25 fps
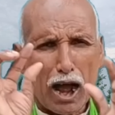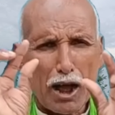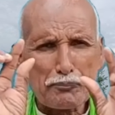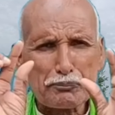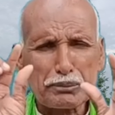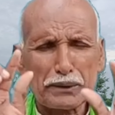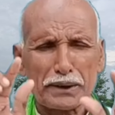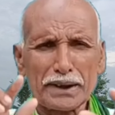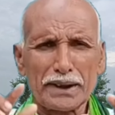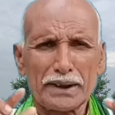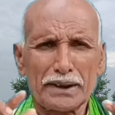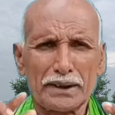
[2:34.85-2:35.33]

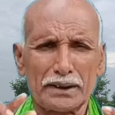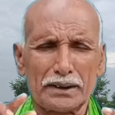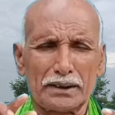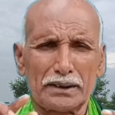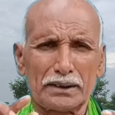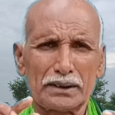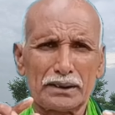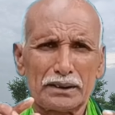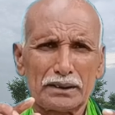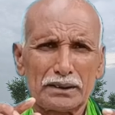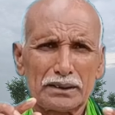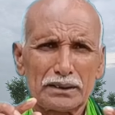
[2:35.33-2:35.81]
आपने
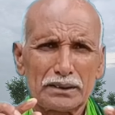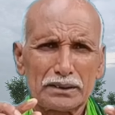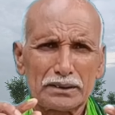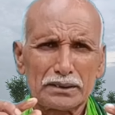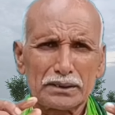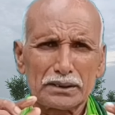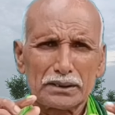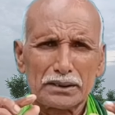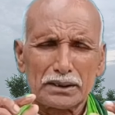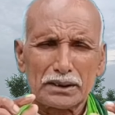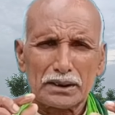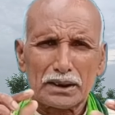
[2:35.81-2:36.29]

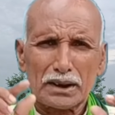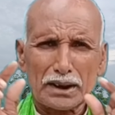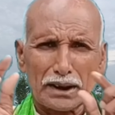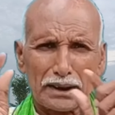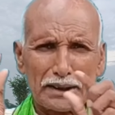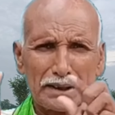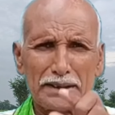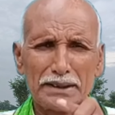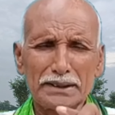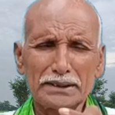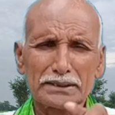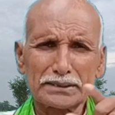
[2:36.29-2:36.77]

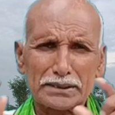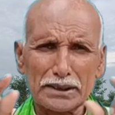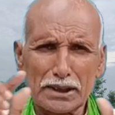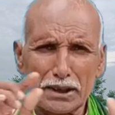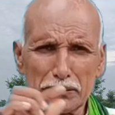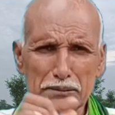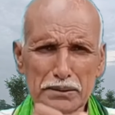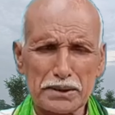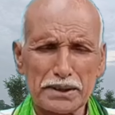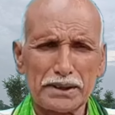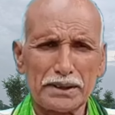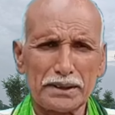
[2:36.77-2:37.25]
कहीं
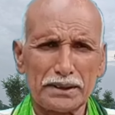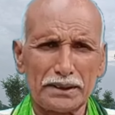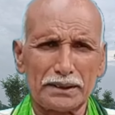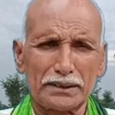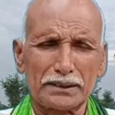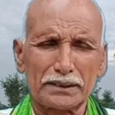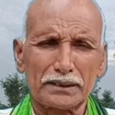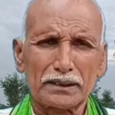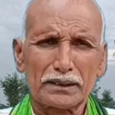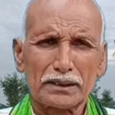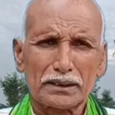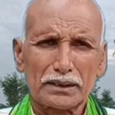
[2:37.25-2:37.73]
से भी